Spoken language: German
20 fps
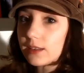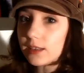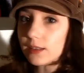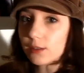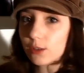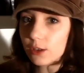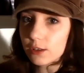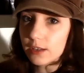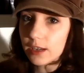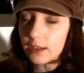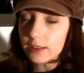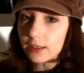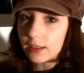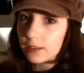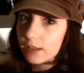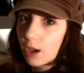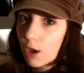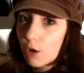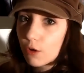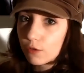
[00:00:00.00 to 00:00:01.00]
Den Sonntag
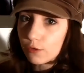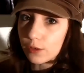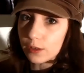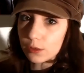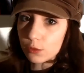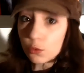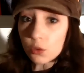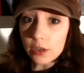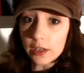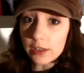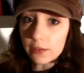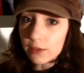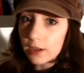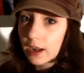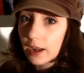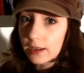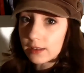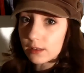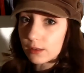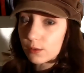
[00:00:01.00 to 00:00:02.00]
darauf versuche ich
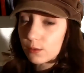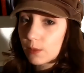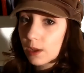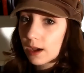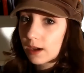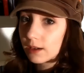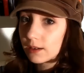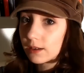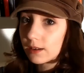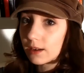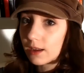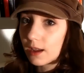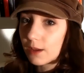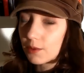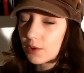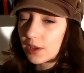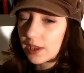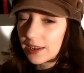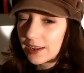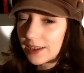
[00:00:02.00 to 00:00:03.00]
wieder eins zu machen,
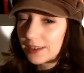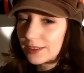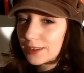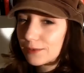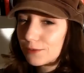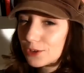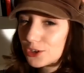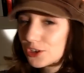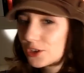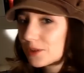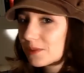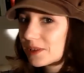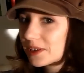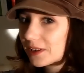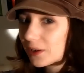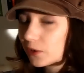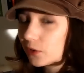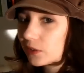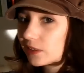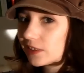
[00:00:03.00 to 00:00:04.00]
aber je nachdem, wie schlimm ich
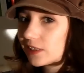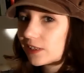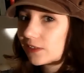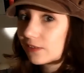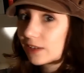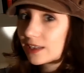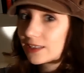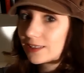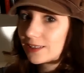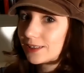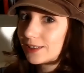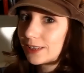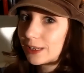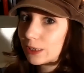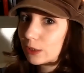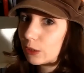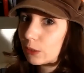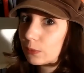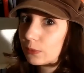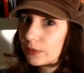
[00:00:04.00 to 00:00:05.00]
aussehe, weiß ich
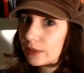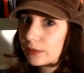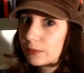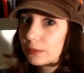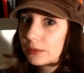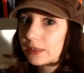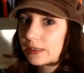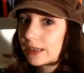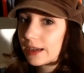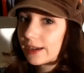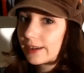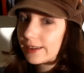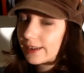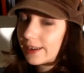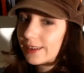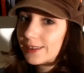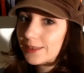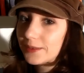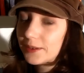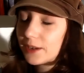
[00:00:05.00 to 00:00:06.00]
nicht, ob das bis dahin
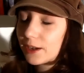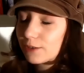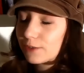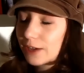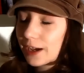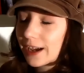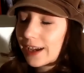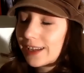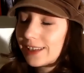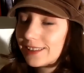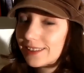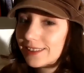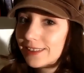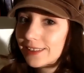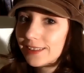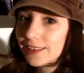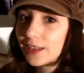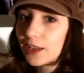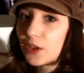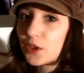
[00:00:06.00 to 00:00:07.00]
alles wieder verheilt
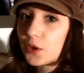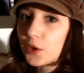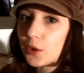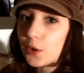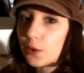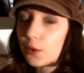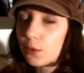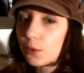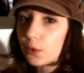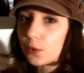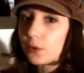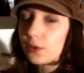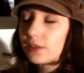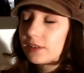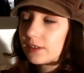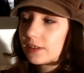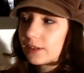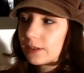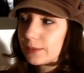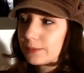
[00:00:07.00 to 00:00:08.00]
ist. Und
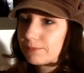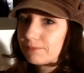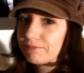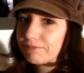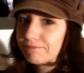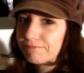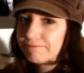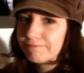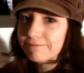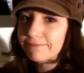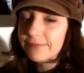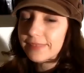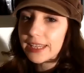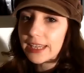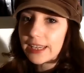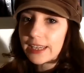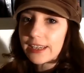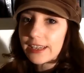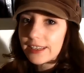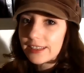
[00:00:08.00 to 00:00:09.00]
ähm,
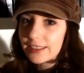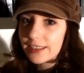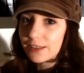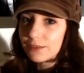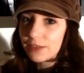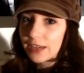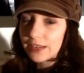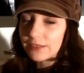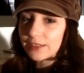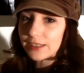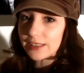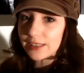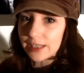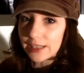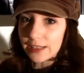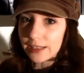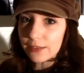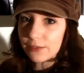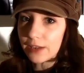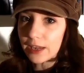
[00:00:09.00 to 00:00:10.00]
dann werden wir
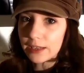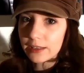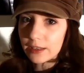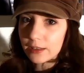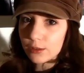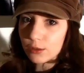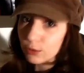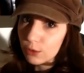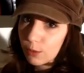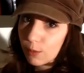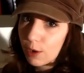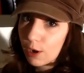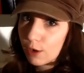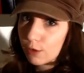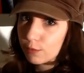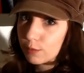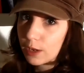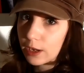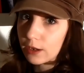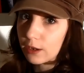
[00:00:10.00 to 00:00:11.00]
sehen. Ich werde dazu nochmal
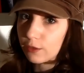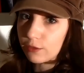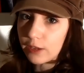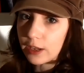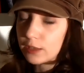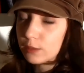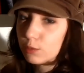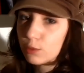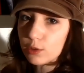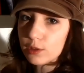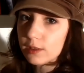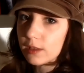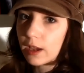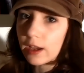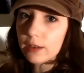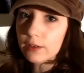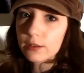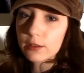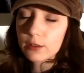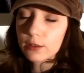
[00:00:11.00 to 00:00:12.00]
auf meiner
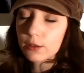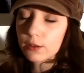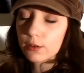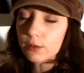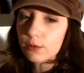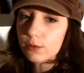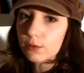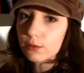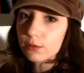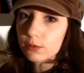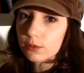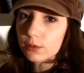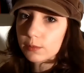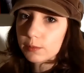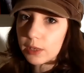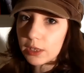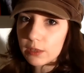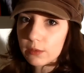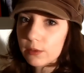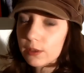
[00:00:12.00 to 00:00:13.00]
Facebook-Seite und
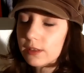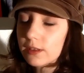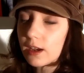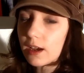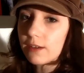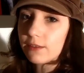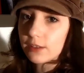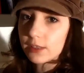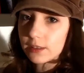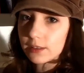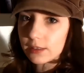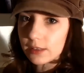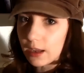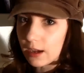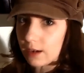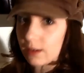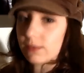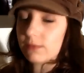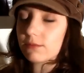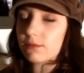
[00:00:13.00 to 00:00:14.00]
bei Twitter was
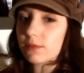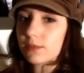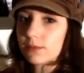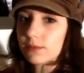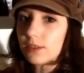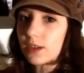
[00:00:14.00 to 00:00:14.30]
sagen.